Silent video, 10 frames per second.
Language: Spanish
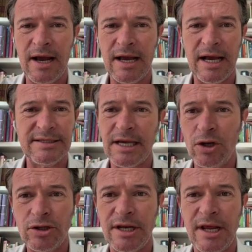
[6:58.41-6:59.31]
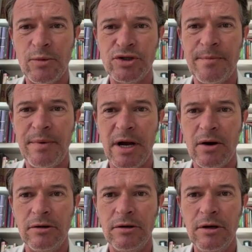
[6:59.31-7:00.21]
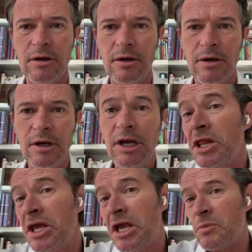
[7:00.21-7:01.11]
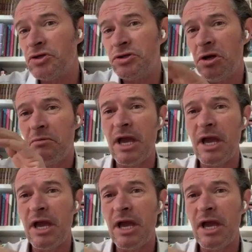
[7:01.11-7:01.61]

en la casa y no teníamos apagón y le dijimos,